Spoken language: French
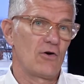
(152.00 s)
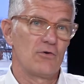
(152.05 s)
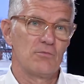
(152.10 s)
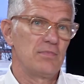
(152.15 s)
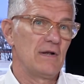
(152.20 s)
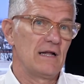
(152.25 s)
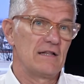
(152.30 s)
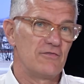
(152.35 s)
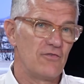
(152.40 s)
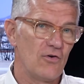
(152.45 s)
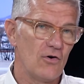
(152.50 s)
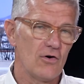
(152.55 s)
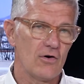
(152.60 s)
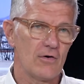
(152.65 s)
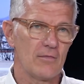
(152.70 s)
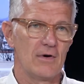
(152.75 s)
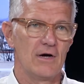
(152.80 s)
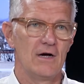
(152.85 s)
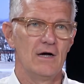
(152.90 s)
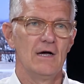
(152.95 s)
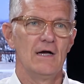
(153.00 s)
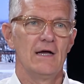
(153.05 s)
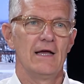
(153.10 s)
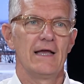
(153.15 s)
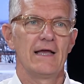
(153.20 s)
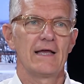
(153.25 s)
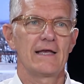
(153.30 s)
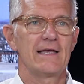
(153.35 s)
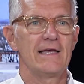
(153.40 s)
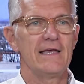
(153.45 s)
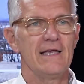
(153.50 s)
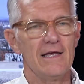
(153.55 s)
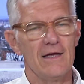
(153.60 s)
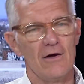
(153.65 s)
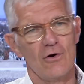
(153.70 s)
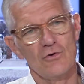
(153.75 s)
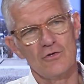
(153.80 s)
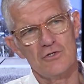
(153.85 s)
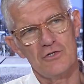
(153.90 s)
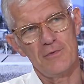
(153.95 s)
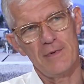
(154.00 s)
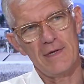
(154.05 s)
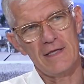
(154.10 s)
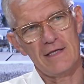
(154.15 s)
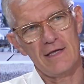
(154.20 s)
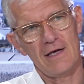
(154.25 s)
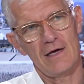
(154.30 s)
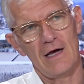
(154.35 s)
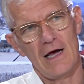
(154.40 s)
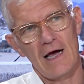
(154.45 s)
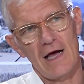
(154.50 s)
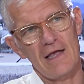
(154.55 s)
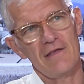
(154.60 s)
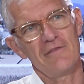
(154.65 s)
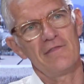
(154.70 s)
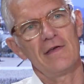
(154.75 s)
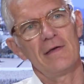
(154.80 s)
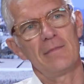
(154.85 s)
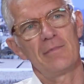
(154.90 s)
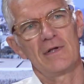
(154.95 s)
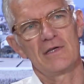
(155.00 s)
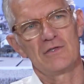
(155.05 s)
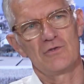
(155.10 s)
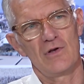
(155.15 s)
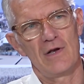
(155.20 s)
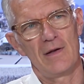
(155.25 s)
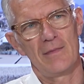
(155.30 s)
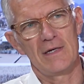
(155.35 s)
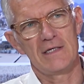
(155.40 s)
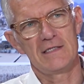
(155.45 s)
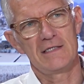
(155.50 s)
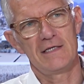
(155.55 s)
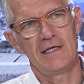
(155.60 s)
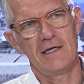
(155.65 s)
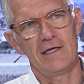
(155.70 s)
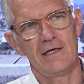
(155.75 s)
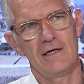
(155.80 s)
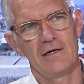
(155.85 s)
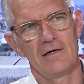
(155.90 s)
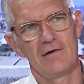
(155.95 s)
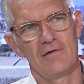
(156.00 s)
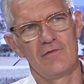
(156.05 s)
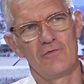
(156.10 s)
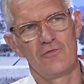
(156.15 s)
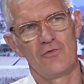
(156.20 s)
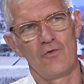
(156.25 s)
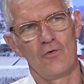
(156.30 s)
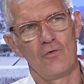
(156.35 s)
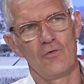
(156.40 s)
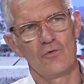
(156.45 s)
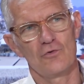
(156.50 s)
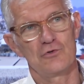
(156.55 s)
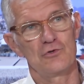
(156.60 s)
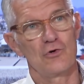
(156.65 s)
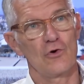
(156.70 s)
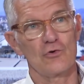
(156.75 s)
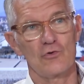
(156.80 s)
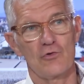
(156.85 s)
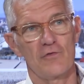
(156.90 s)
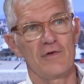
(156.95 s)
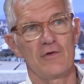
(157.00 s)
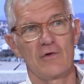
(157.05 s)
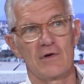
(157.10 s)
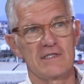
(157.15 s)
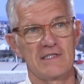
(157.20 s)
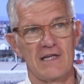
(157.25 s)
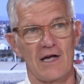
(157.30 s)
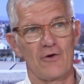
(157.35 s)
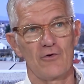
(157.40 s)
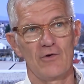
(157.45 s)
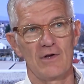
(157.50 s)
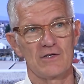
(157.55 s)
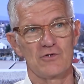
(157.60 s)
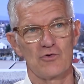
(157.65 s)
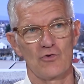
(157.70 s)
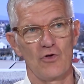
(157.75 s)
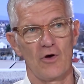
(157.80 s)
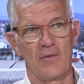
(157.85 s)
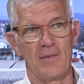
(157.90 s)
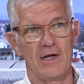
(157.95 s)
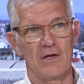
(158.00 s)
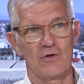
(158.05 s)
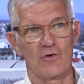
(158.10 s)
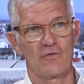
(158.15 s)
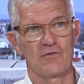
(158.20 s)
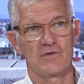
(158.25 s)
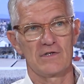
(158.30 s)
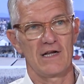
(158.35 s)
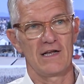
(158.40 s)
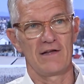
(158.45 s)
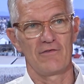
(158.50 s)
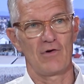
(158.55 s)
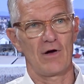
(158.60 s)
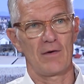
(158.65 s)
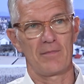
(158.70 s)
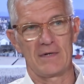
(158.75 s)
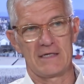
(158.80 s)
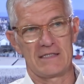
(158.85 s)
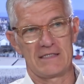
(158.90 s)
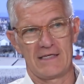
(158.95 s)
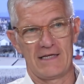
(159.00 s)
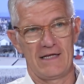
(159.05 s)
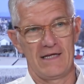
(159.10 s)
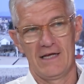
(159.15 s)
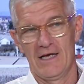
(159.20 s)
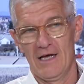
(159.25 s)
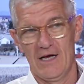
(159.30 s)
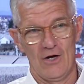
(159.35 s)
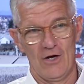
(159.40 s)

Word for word: grandes plateformes, et qui ensuite, arrivés place de la Bastille, vont se retrouver dans la circulation normale. Donc vous allez voir passer